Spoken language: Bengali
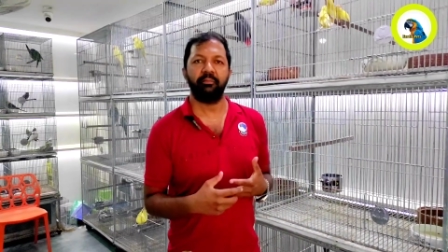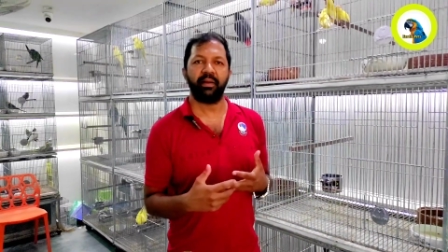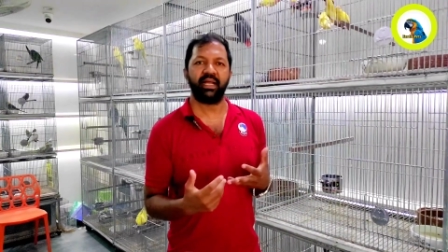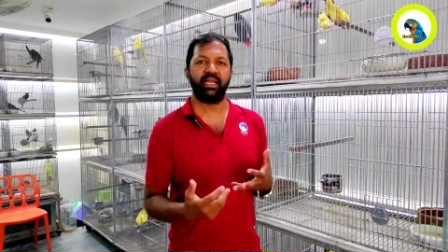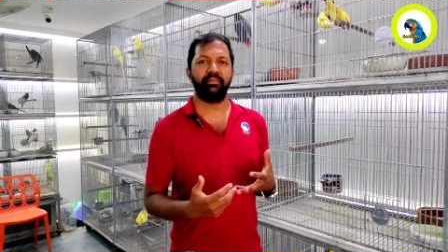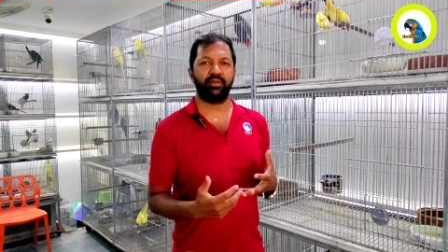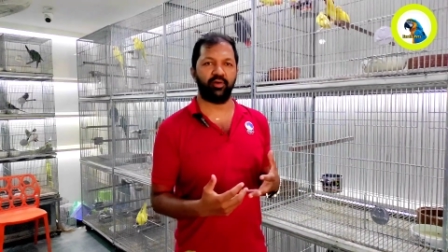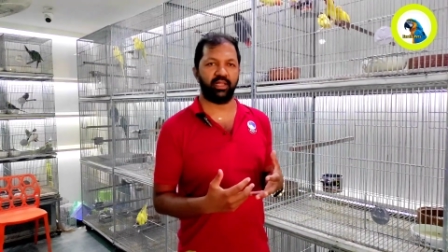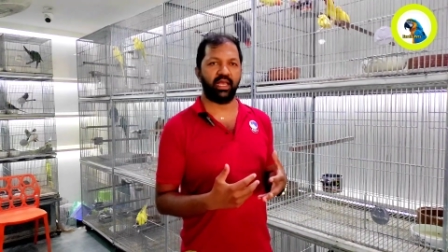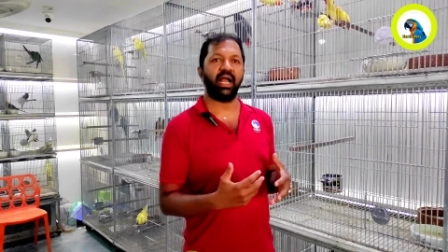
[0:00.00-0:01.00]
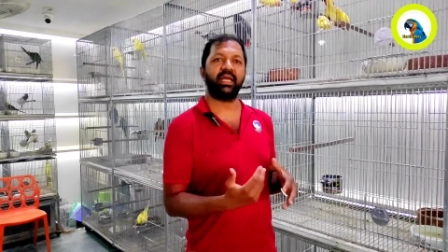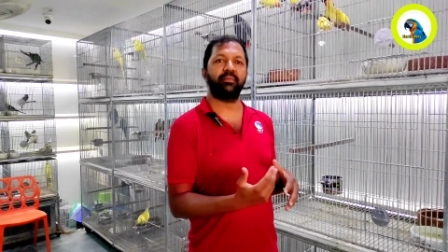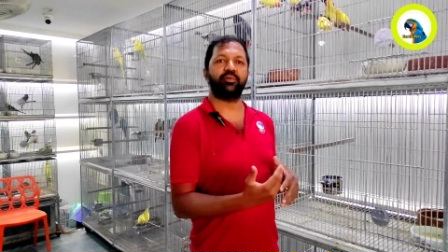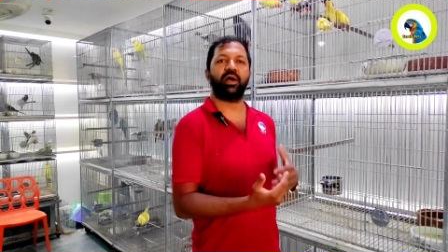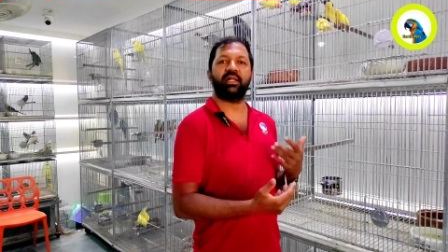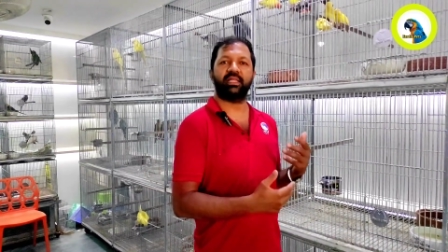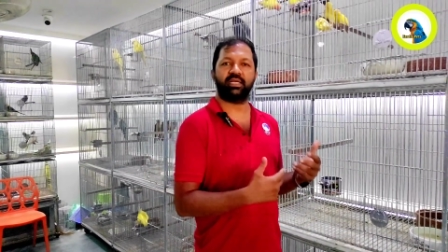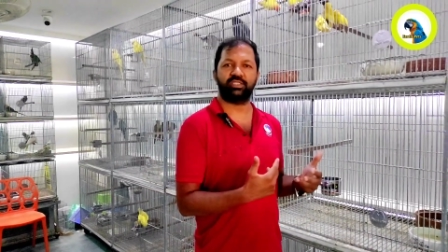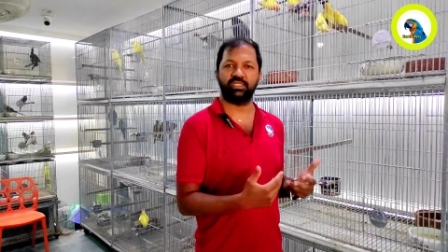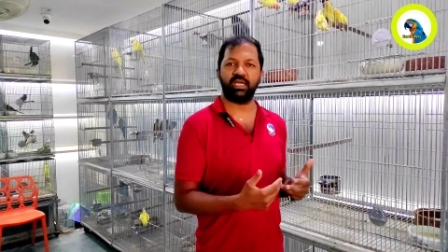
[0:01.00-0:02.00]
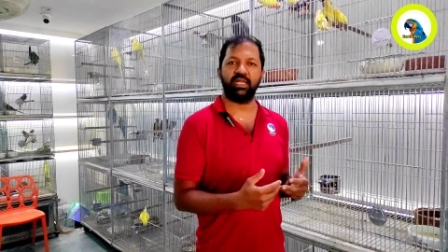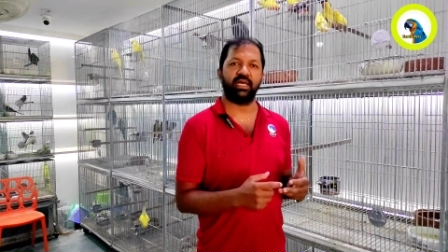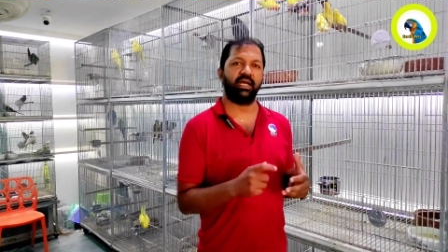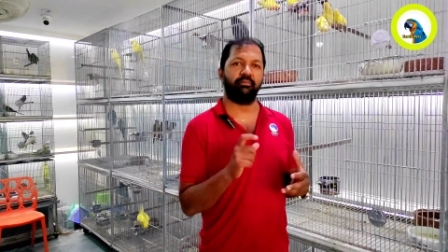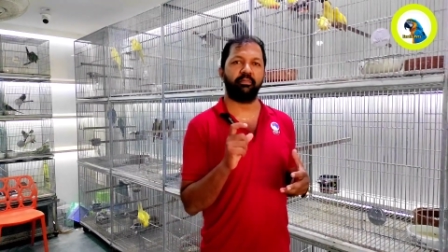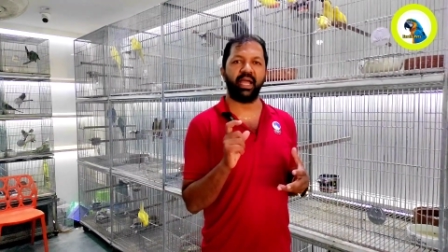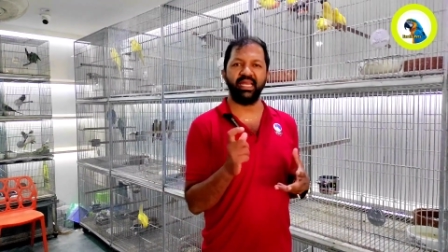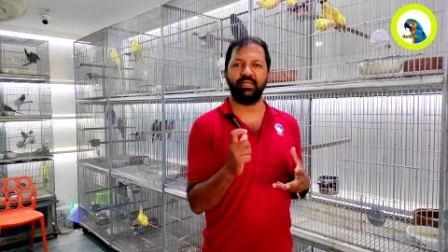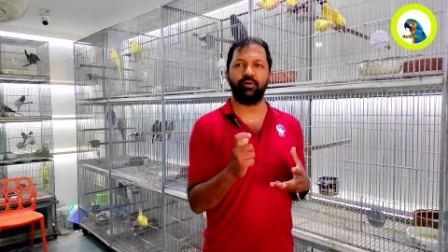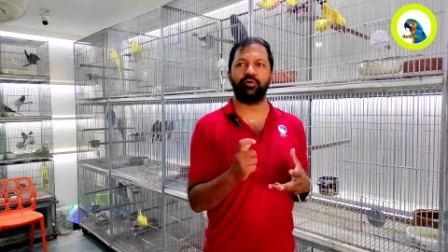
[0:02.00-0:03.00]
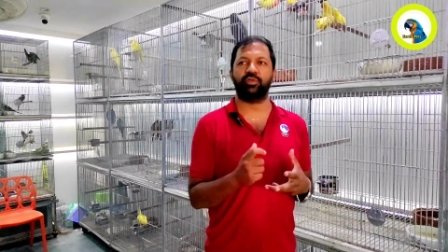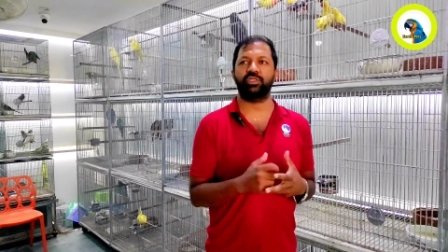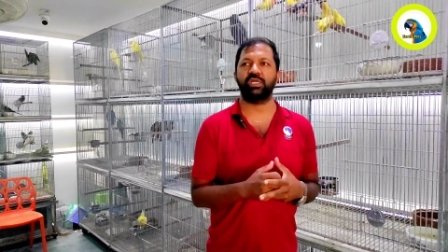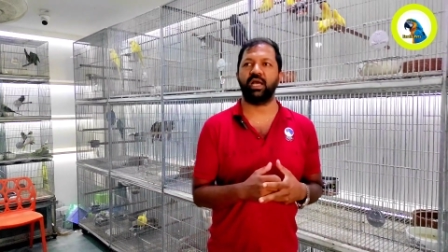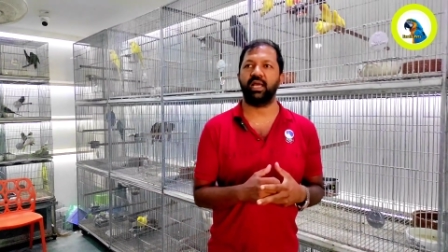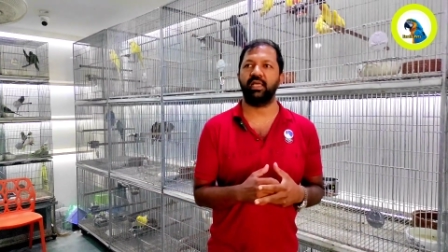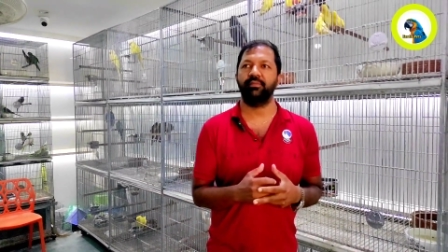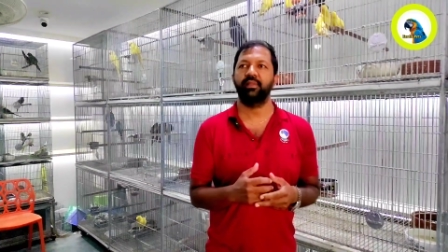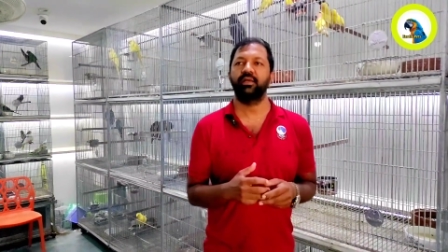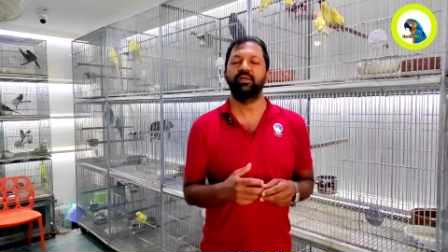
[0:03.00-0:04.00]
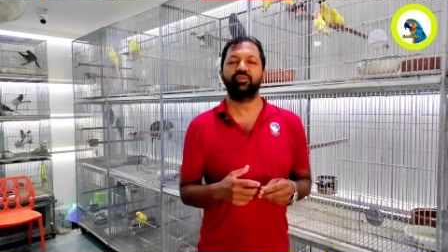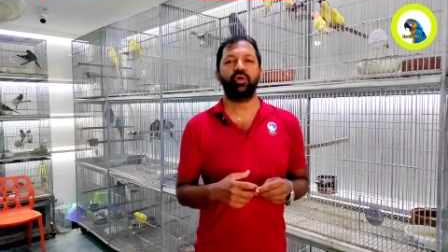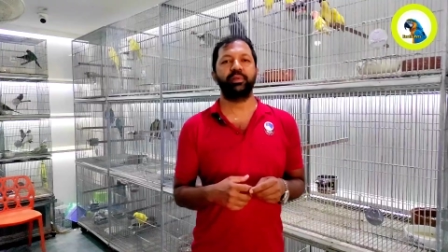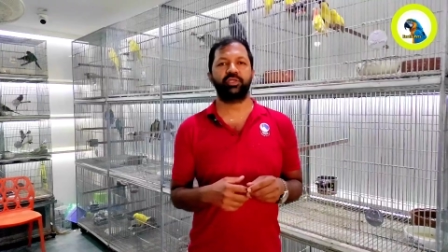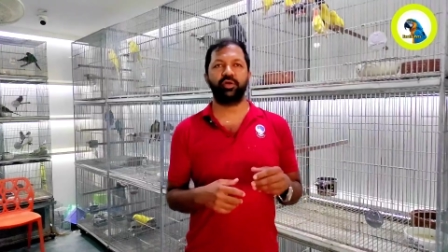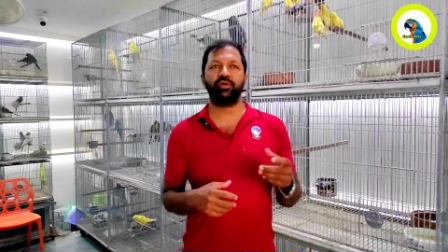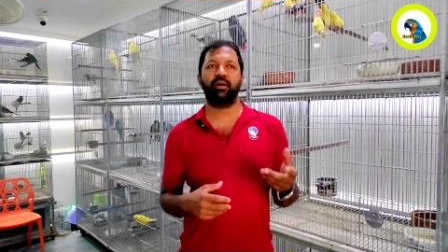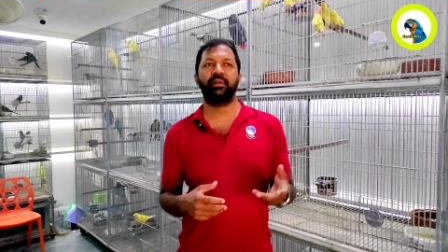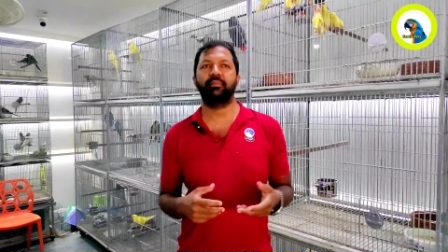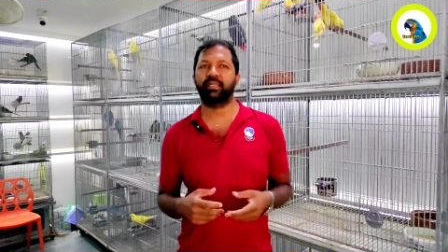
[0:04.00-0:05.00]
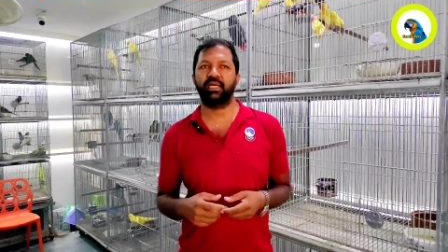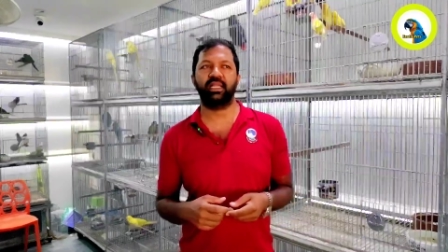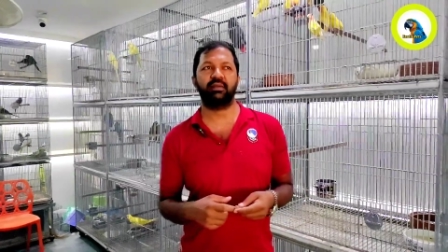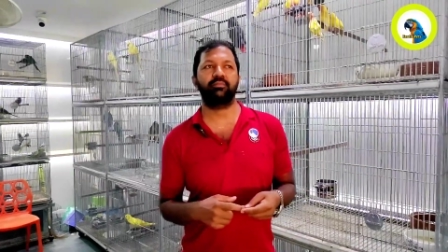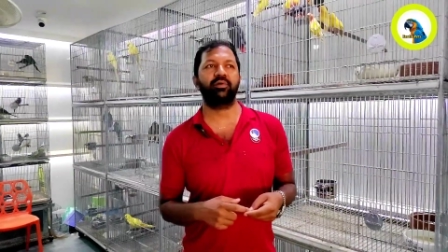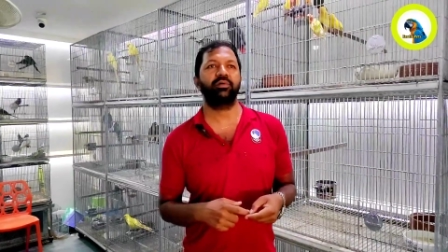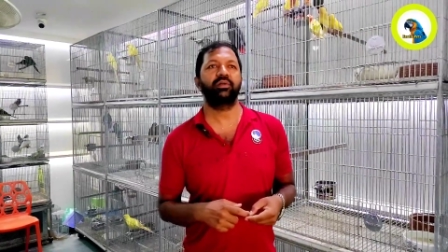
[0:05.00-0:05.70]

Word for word: পাগলামি করে আগের মতো হাতে আসতে চায় না বাইট করতে চায় সব বিষয়গুলো আমরা মাথায় রাখবো